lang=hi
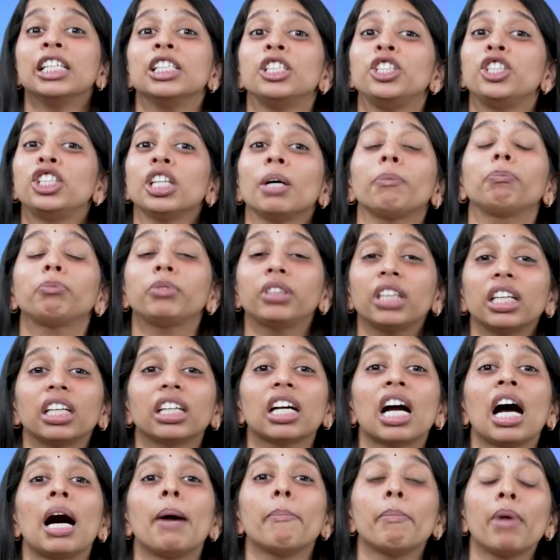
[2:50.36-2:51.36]
जब
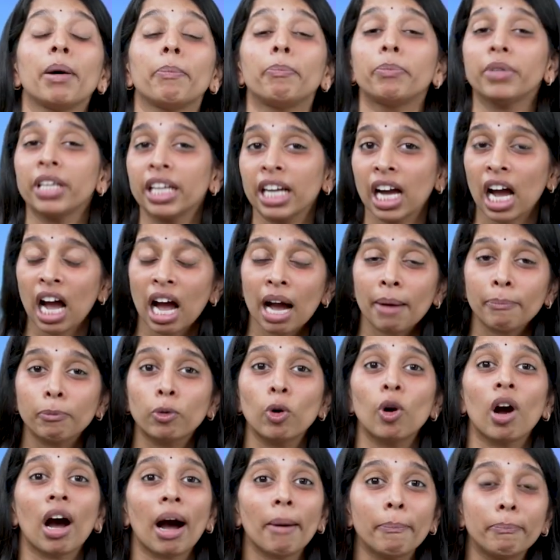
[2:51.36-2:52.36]
तक हम अपने आप
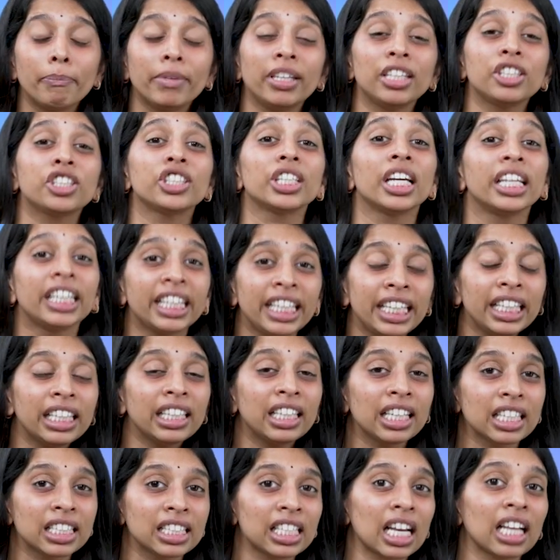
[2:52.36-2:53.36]
को अपने शरीर
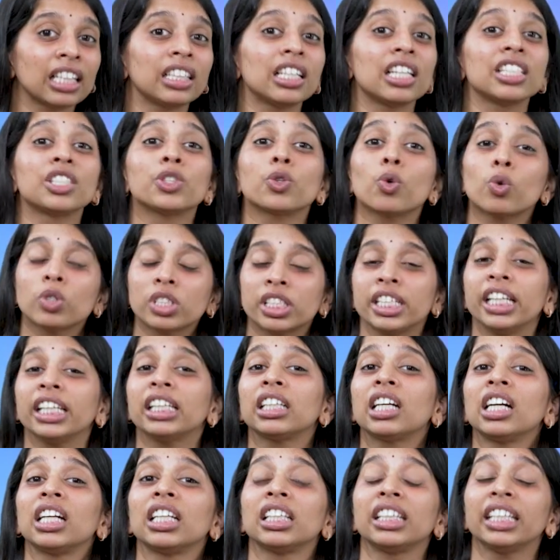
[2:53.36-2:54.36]
के साथ
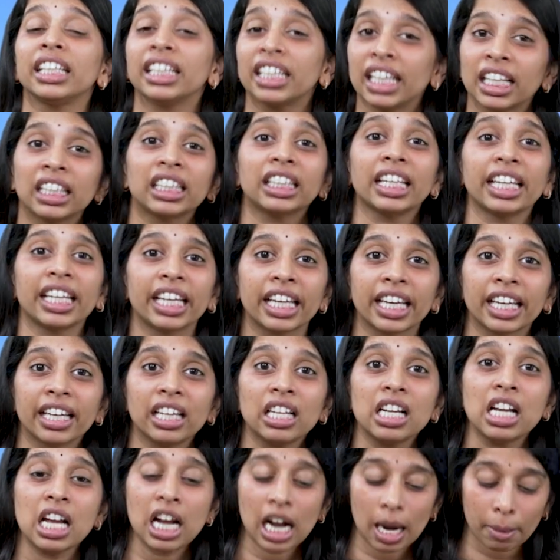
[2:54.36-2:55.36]
एसोसिएट करते रहते हैं
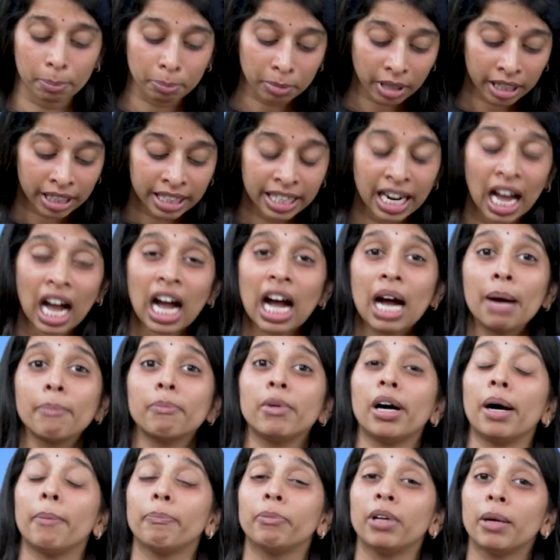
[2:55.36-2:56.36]
अपना नाम
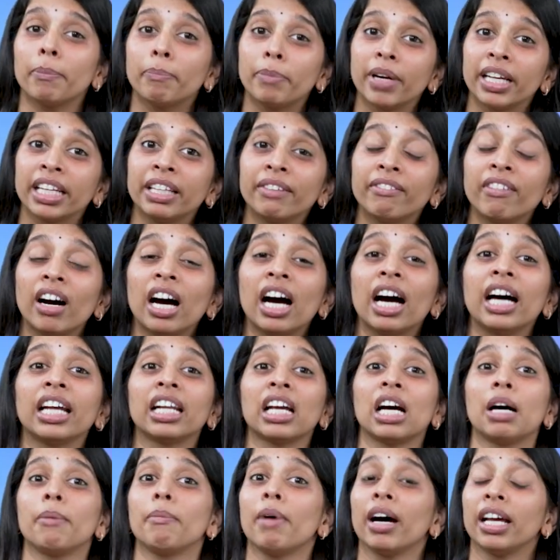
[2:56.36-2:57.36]
अपना परिवार
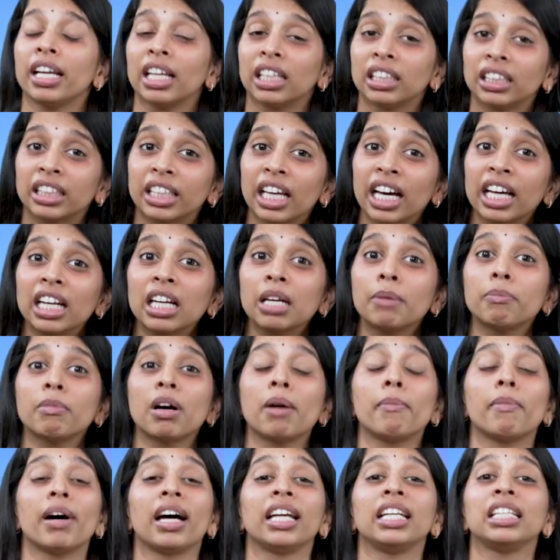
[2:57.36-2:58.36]
हमारा धर्म
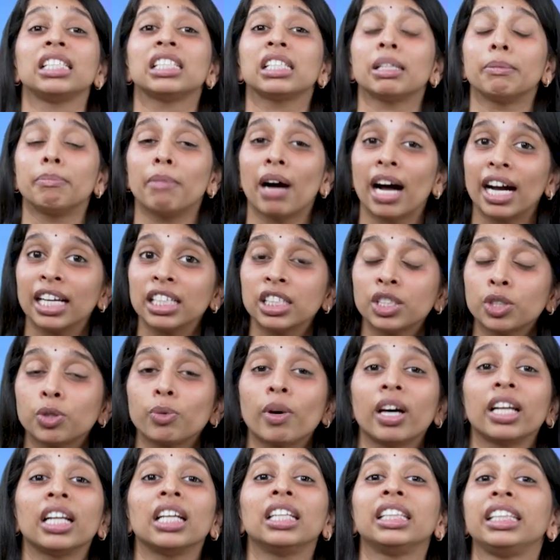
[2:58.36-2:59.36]
हमारे समाज
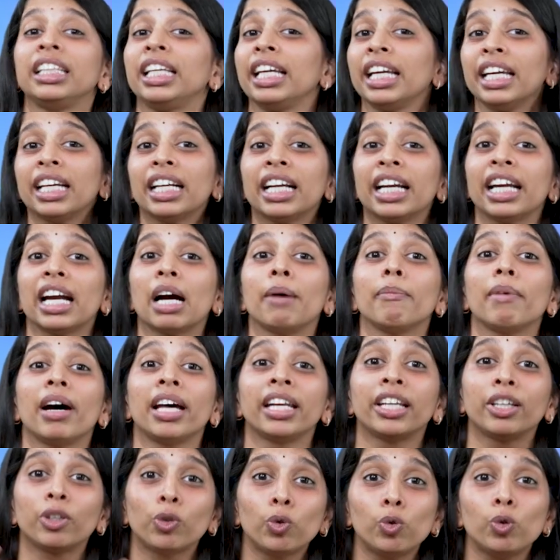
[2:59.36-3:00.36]
द्वारा दिए गए
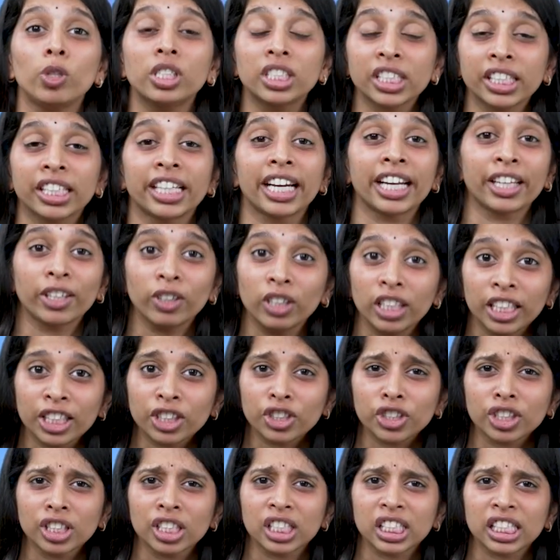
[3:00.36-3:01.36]
हमारे रूल्स एंड
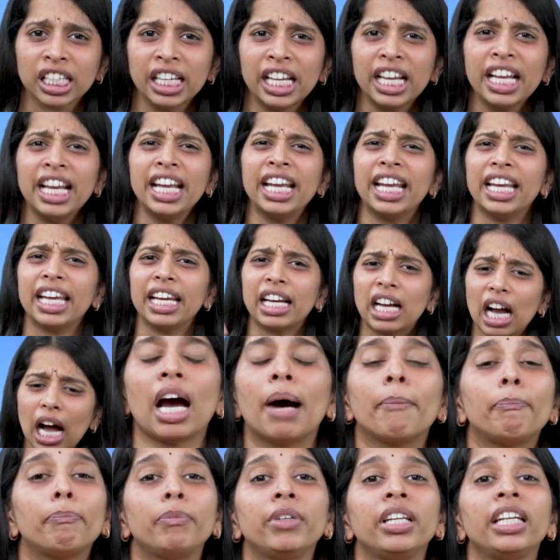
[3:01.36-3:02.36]
रेगुलेशंस एक
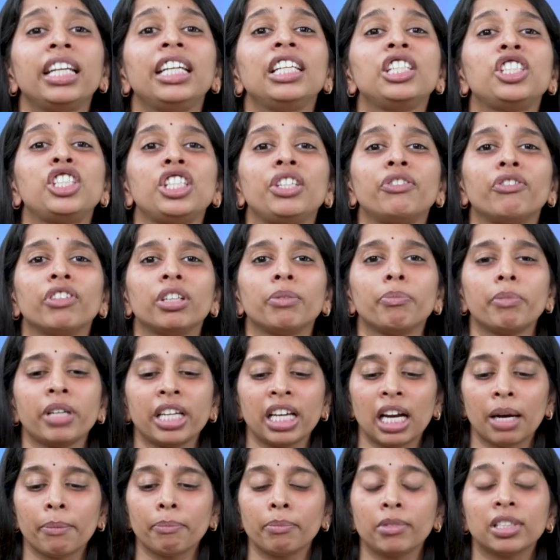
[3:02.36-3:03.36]
अपने ही जीवन में
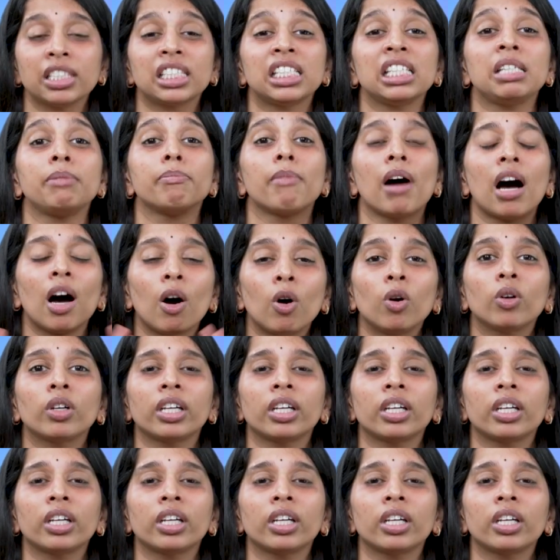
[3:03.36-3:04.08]
हम सीमाओं